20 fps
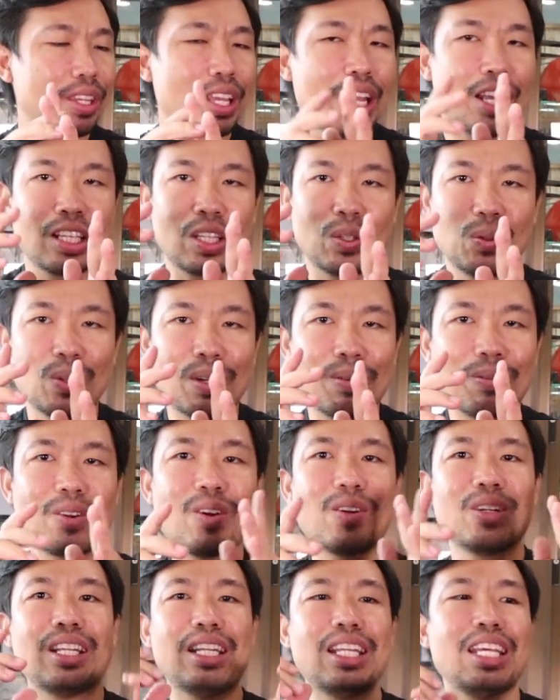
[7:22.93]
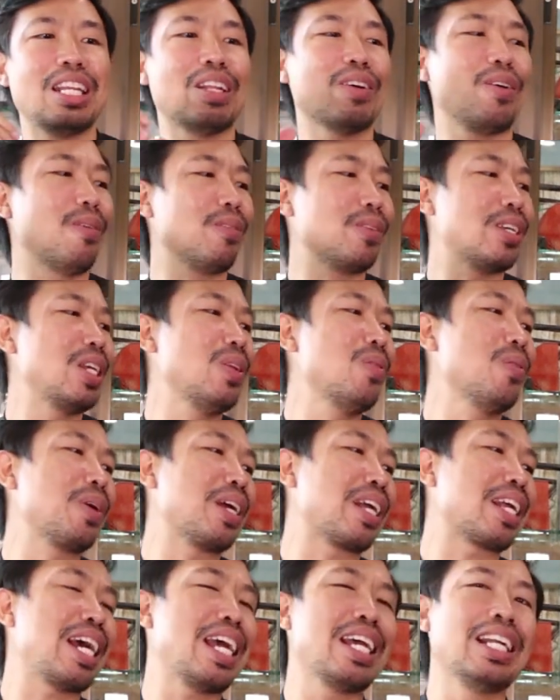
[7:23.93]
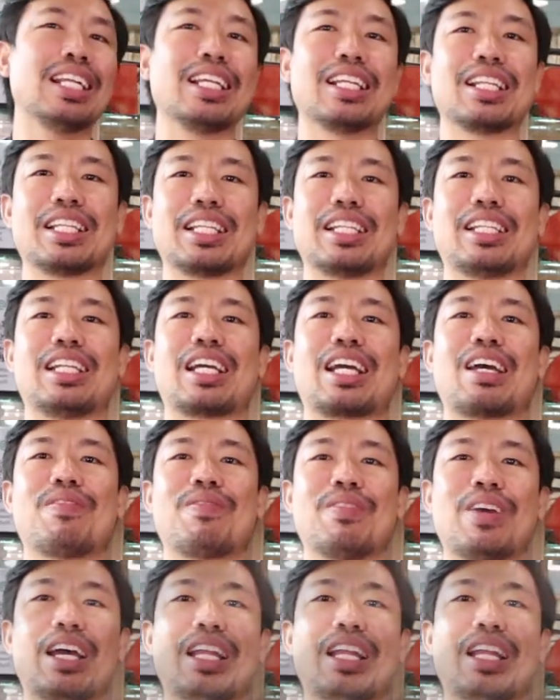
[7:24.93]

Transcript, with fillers: ถ้าจะดูลำกล้องดีๆเดี๋ยวผมจะให้ดูใกล้ ๆ เลยนะครับ